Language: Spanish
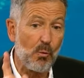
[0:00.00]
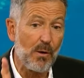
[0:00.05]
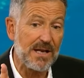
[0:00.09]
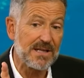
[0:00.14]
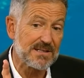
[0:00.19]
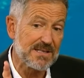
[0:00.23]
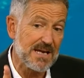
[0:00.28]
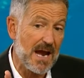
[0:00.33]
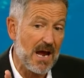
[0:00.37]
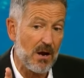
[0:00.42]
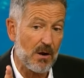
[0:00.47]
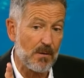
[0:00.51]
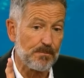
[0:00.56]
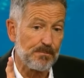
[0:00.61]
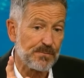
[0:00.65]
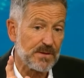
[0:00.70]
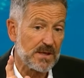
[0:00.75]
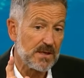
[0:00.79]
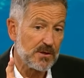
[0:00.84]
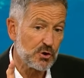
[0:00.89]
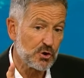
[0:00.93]
fui
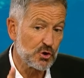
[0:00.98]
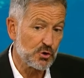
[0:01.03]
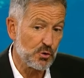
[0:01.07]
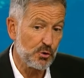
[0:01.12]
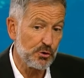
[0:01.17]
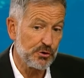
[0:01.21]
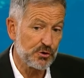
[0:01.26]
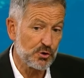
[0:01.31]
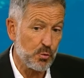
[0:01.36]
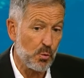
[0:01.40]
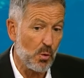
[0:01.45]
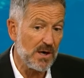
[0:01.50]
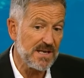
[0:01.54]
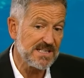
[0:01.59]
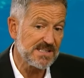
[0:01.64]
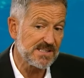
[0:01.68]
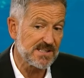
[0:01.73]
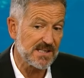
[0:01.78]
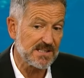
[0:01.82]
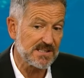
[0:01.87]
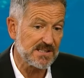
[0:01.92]
a en
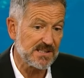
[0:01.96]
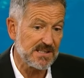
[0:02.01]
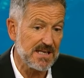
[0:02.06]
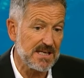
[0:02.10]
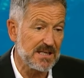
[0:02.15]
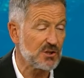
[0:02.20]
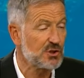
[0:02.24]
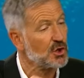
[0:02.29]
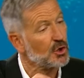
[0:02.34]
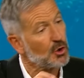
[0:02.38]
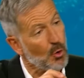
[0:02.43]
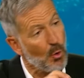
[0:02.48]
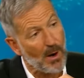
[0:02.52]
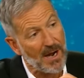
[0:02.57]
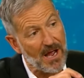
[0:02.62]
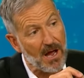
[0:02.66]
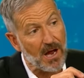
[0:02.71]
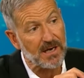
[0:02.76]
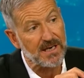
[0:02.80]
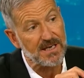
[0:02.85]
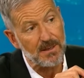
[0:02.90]
2016 a
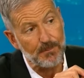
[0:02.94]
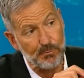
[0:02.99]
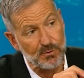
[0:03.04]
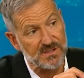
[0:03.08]
Goiânia,